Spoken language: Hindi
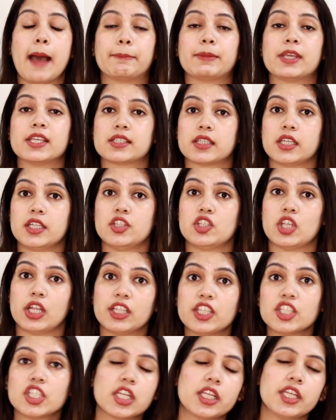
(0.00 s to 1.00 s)
आपकी स्किन
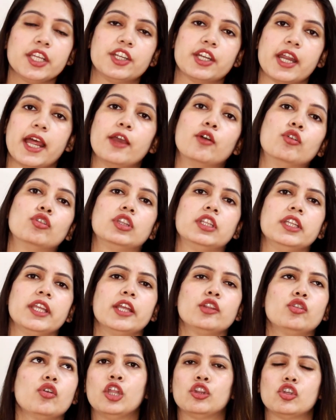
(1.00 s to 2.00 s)
जल्दी जल्दी ड्राई होती
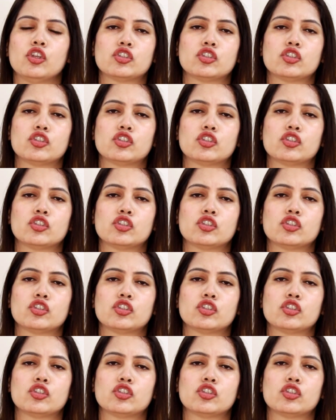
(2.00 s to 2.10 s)
है